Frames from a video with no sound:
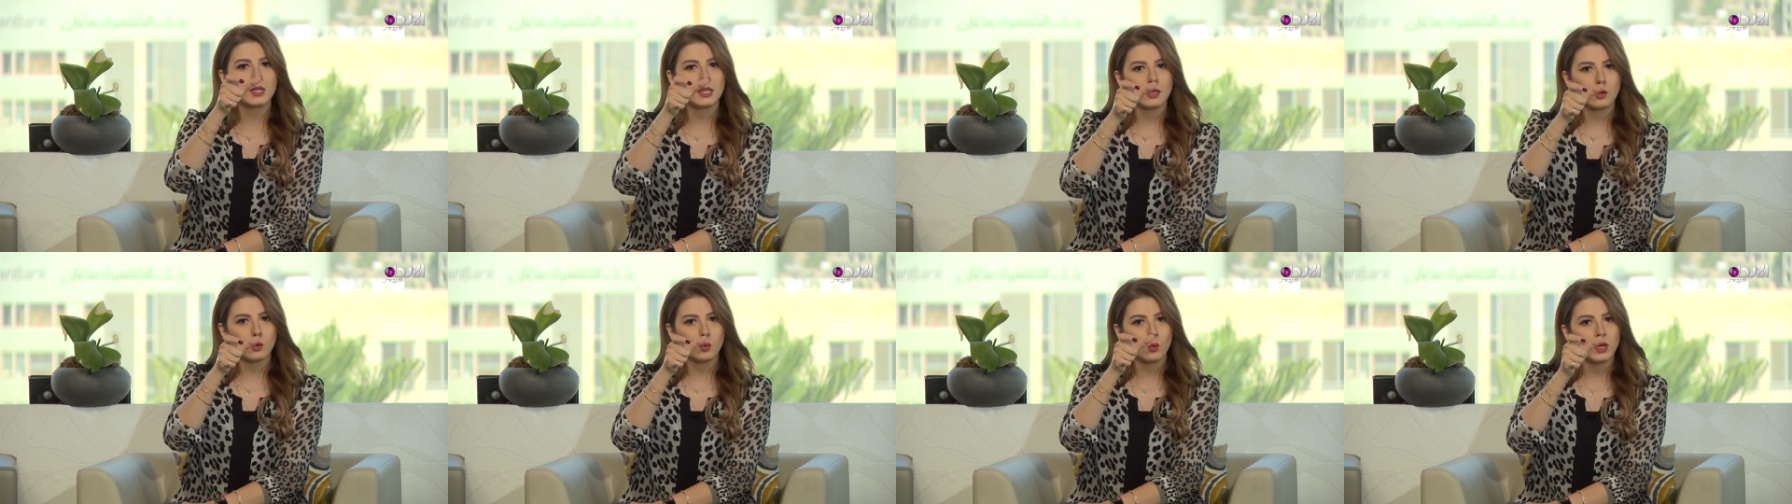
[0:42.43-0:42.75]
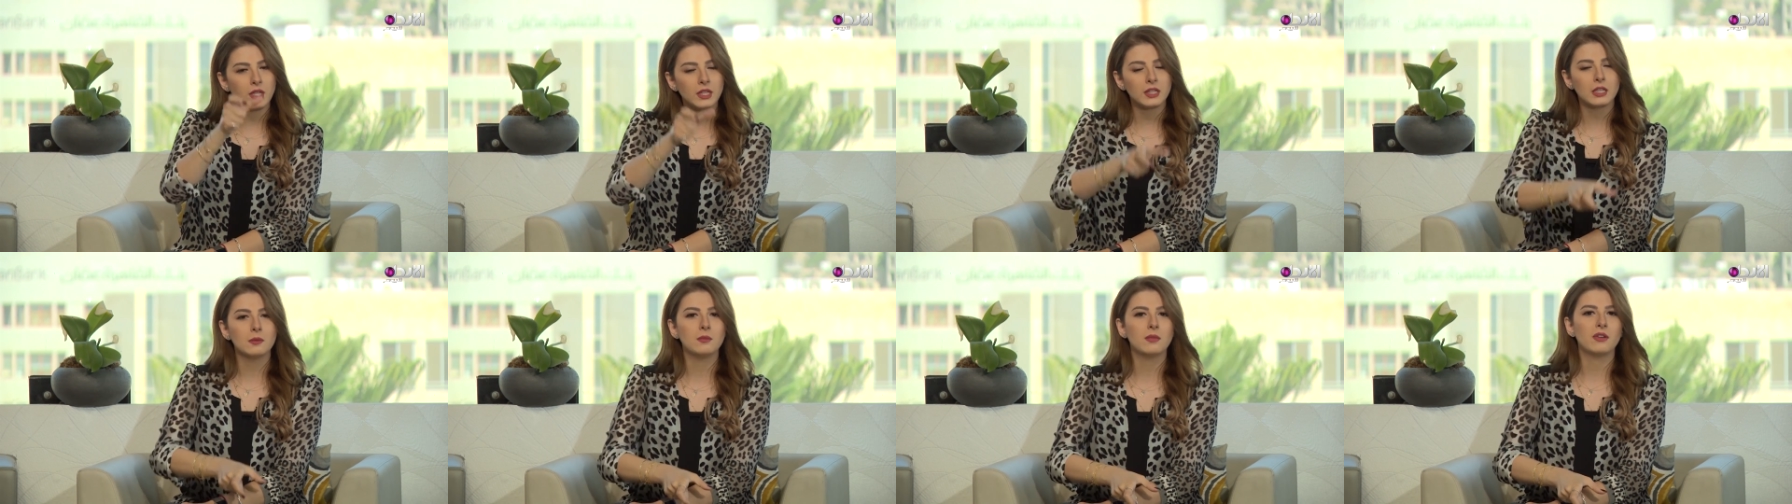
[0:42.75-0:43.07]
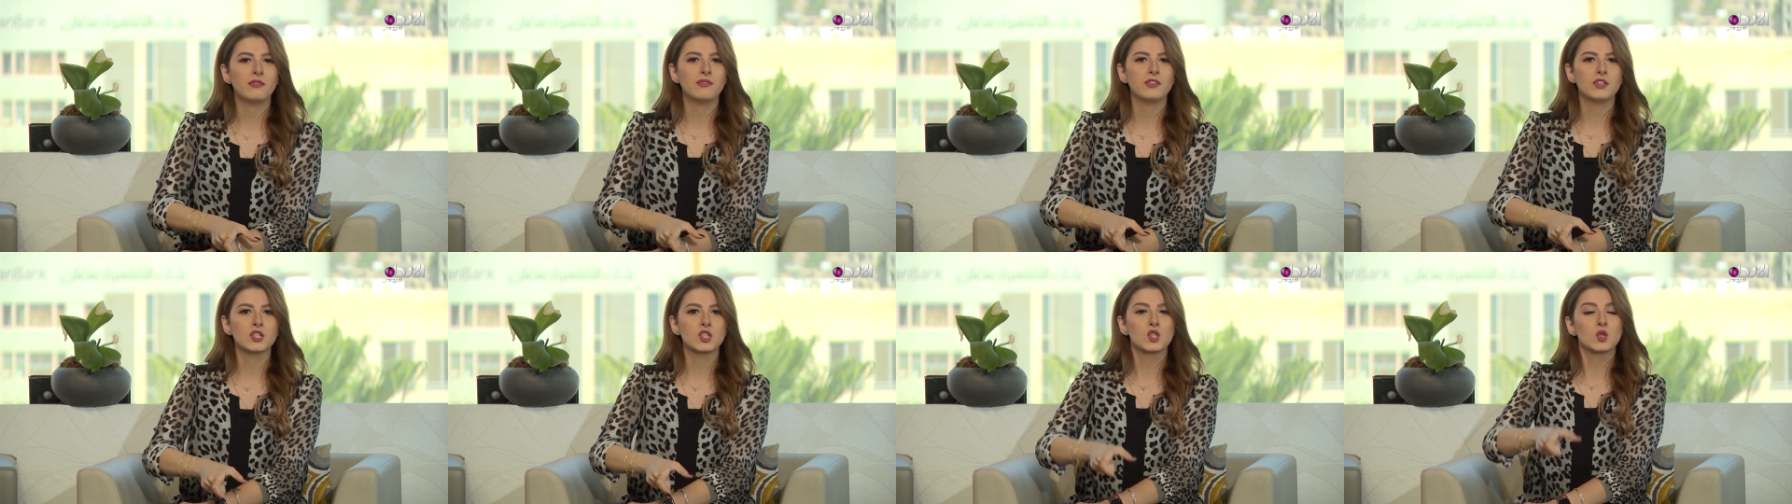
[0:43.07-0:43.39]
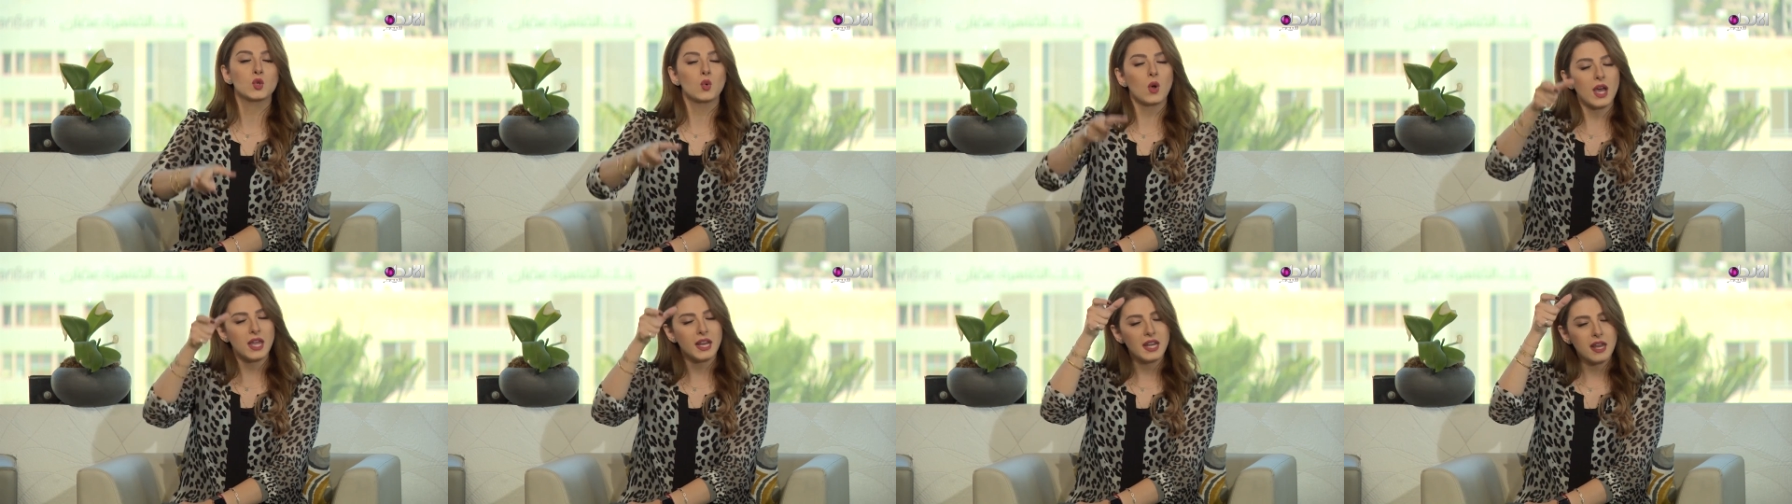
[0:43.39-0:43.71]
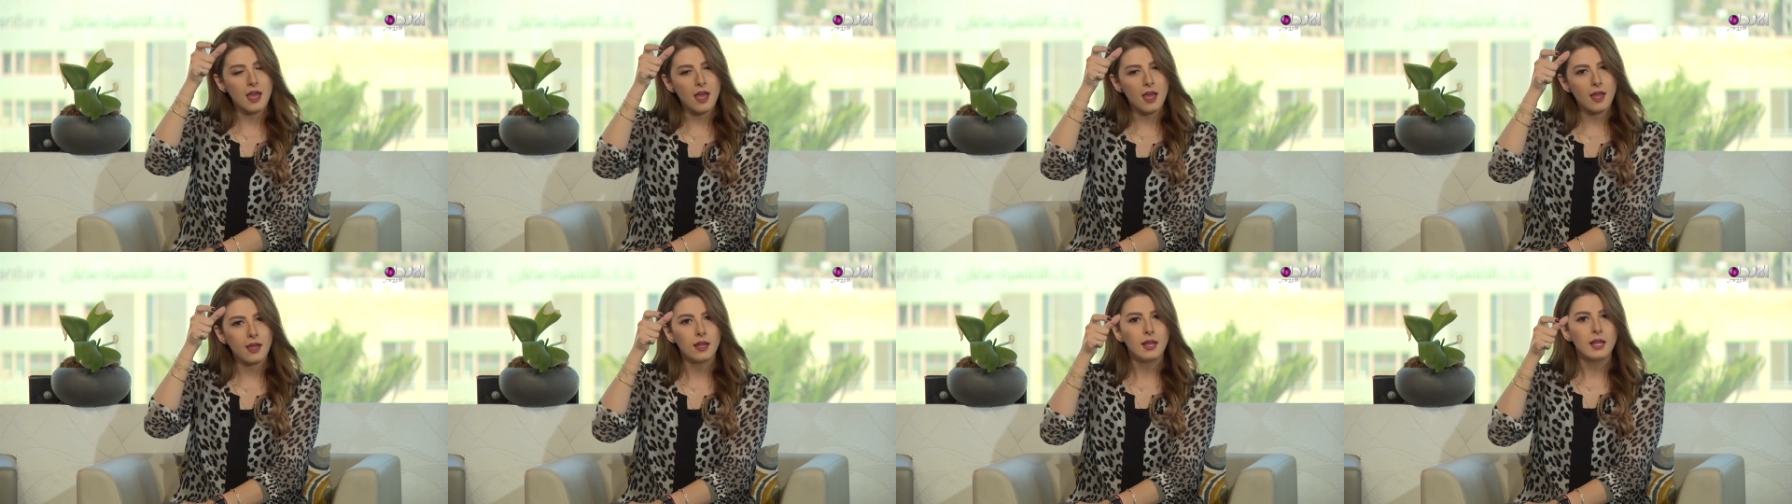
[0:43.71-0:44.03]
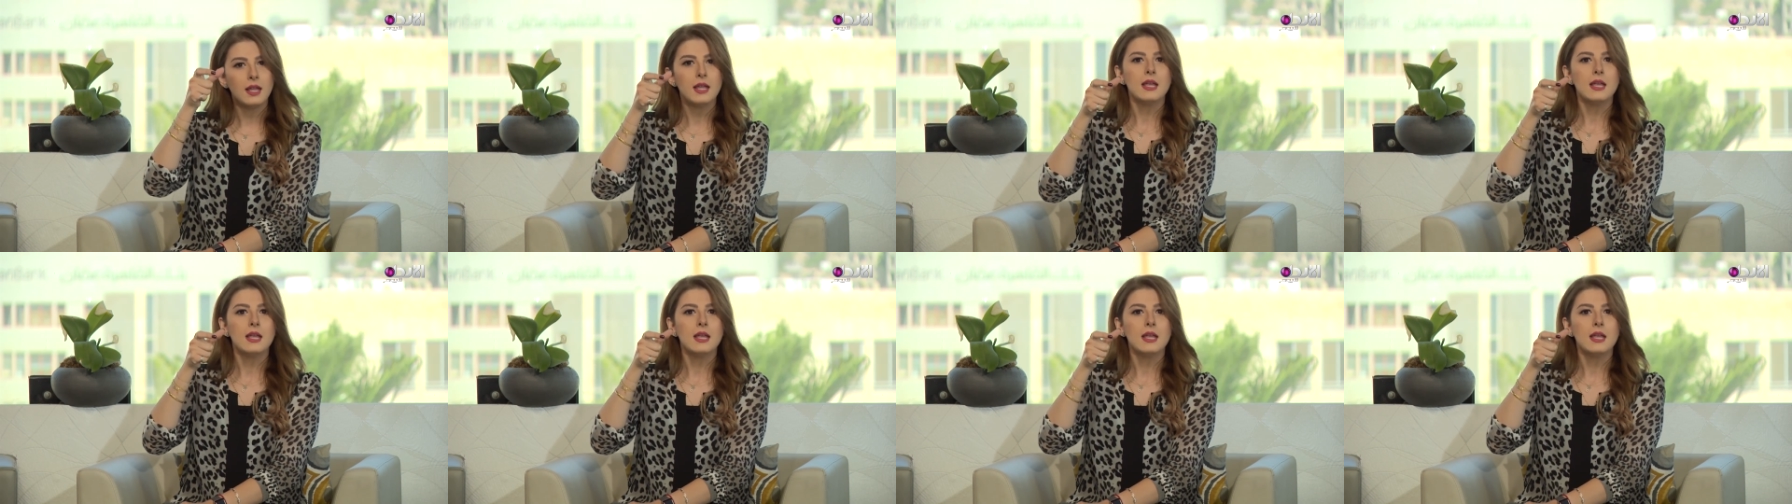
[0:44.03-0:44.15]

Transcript: وين المفش وانا